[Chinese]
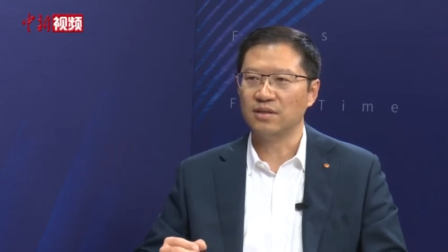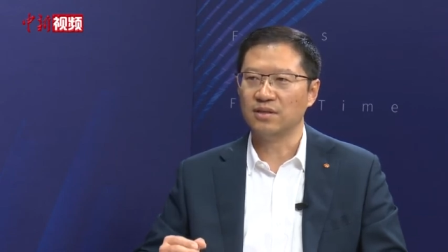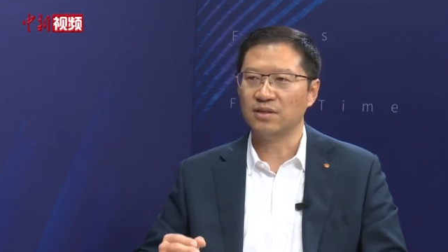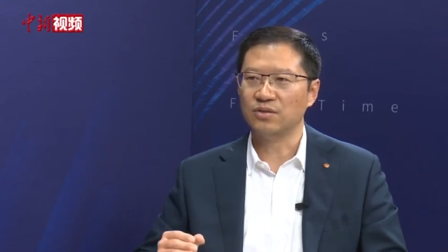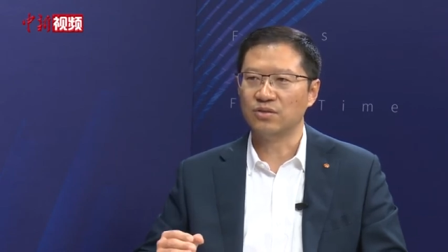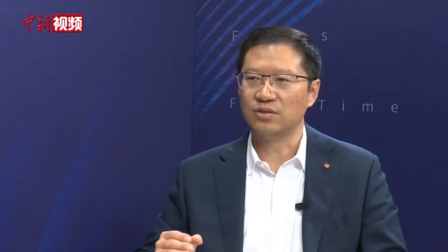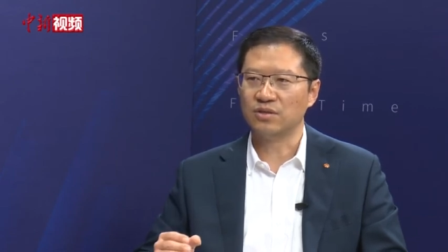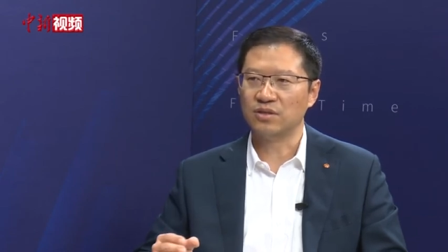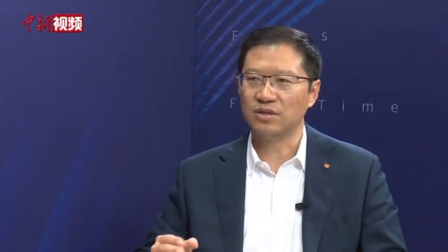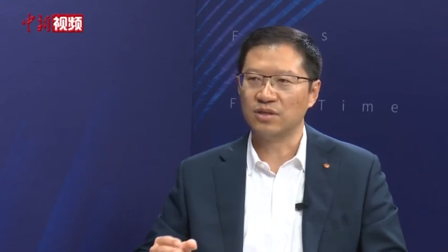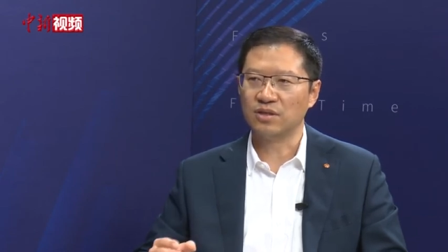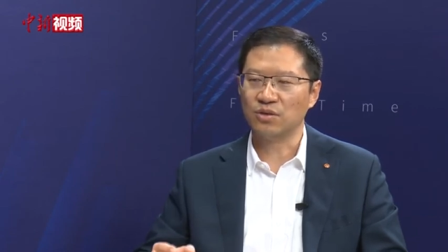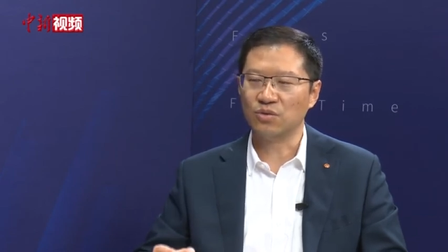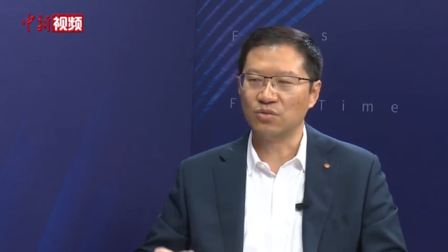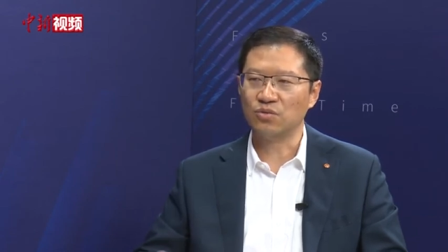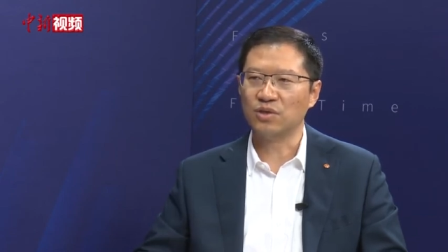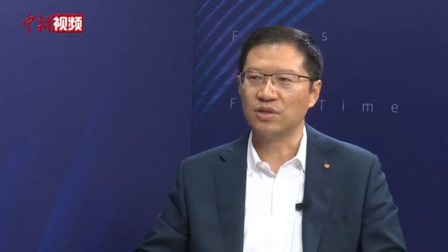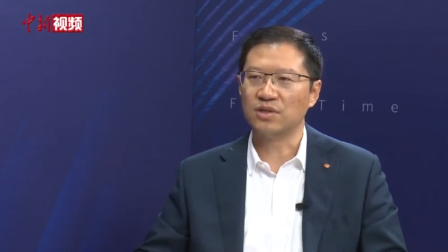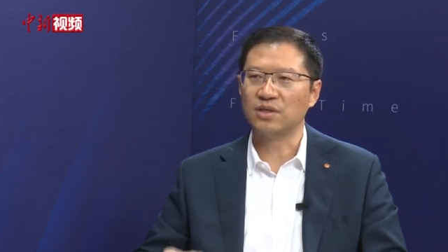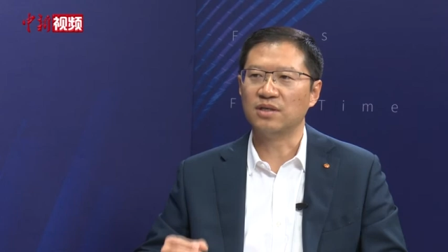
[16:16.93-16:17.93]
就是这个
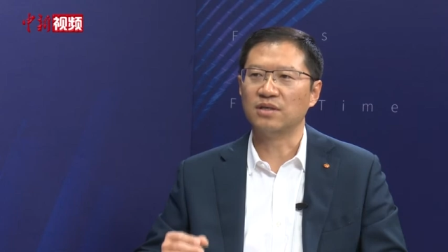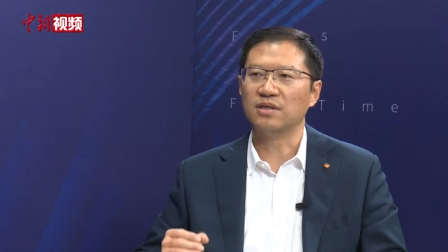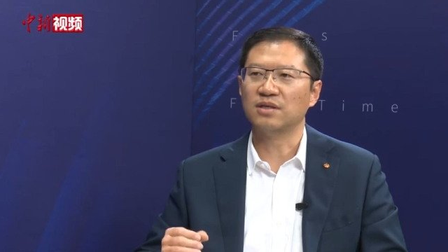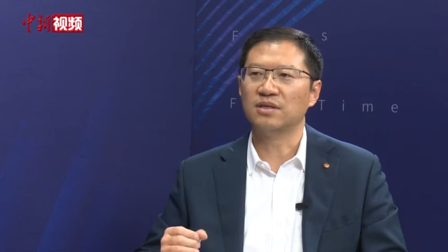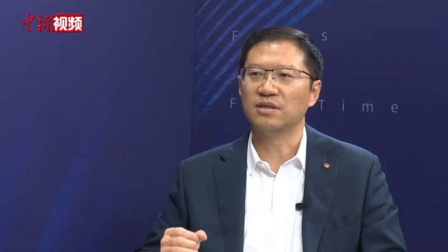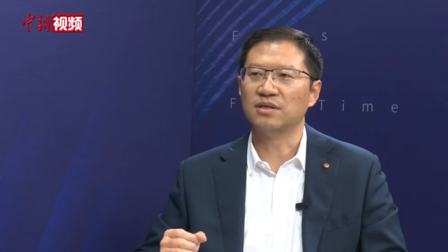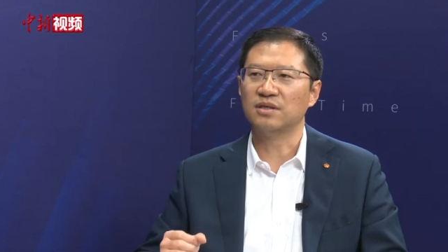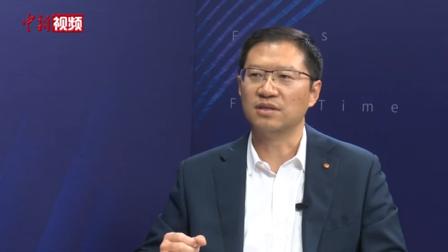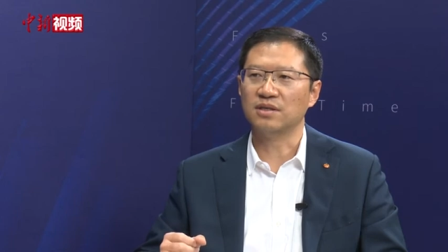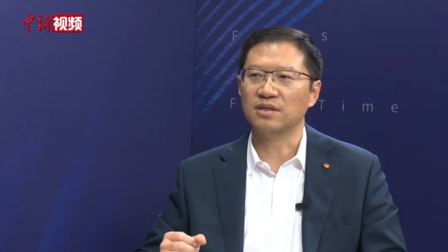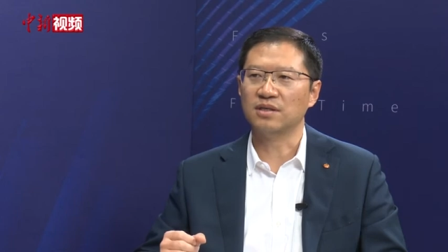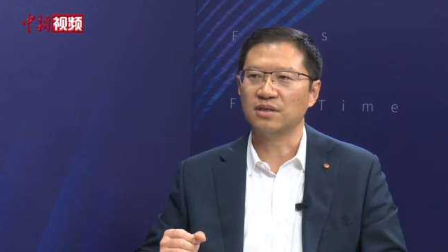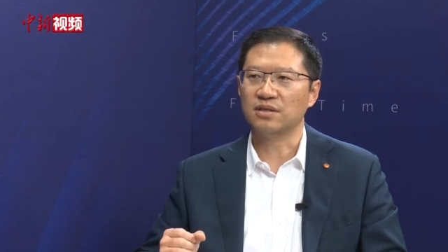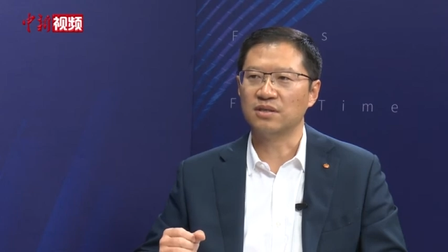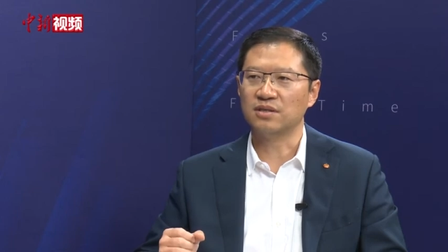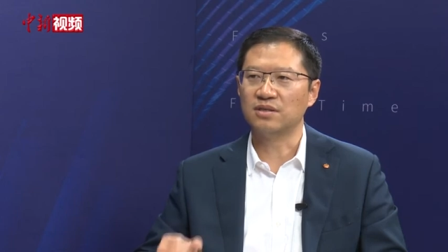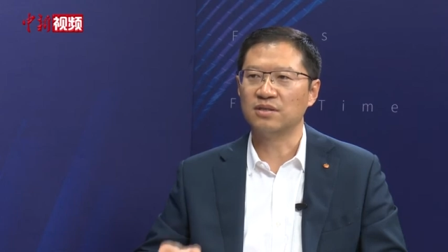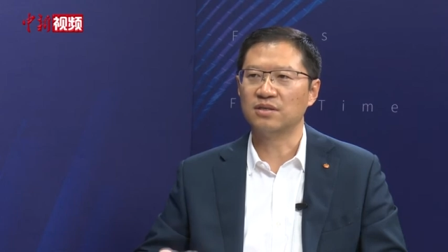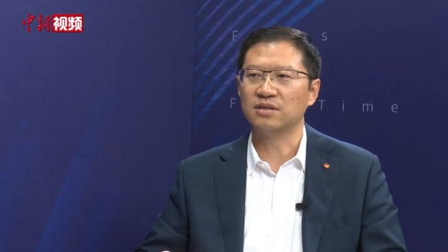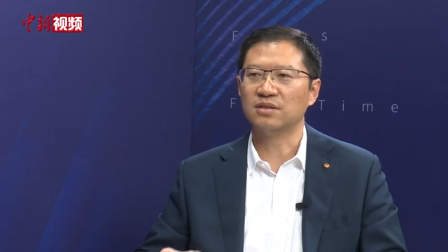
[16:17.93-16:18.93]
过程和这个
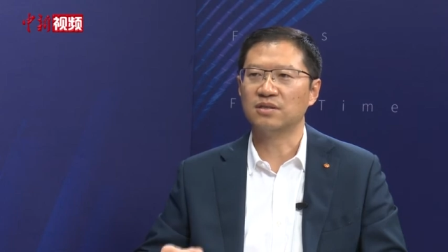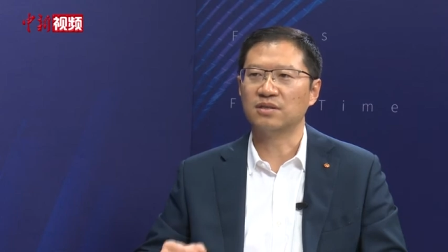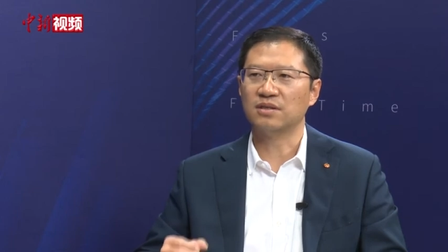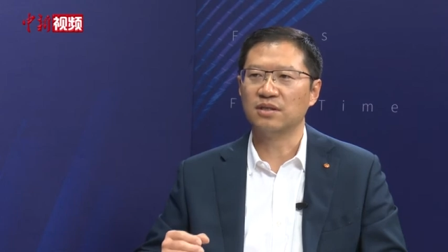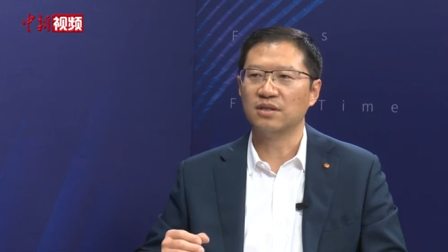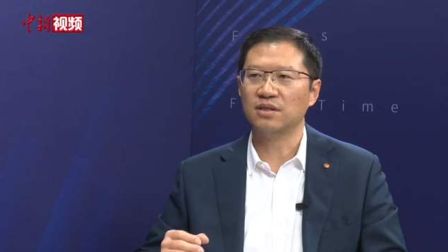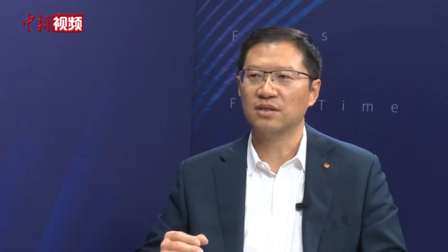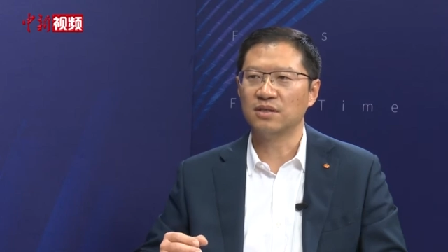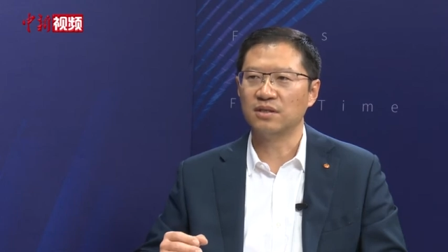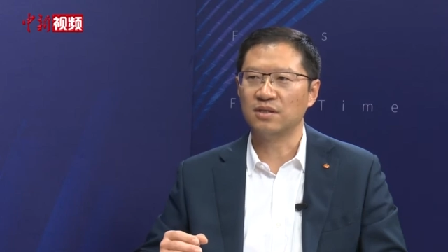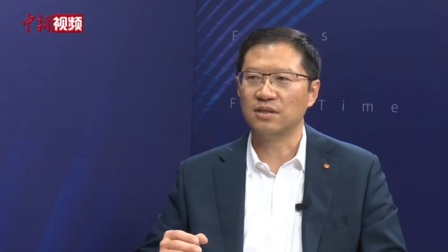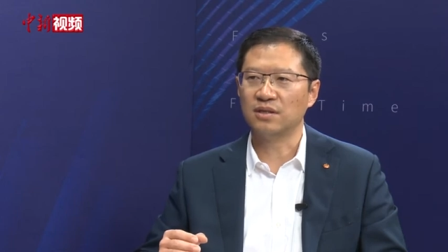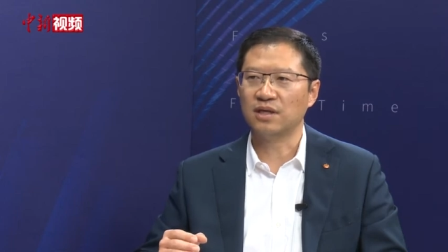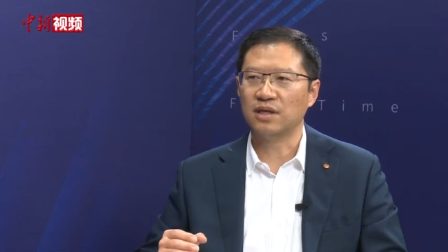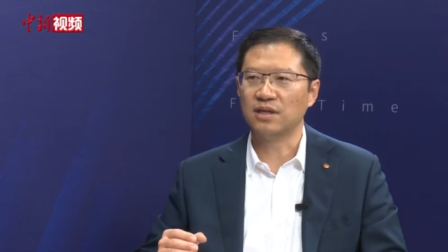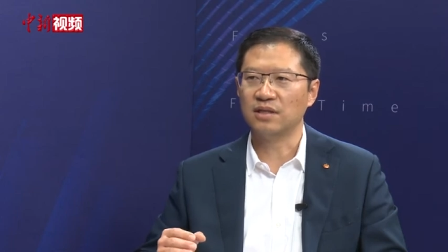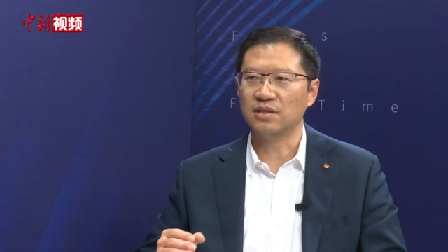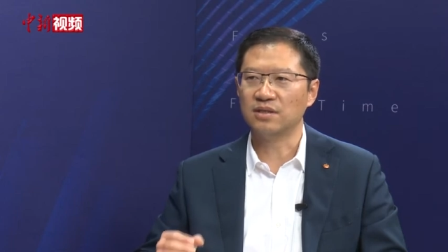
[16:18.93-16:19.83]
知识和他的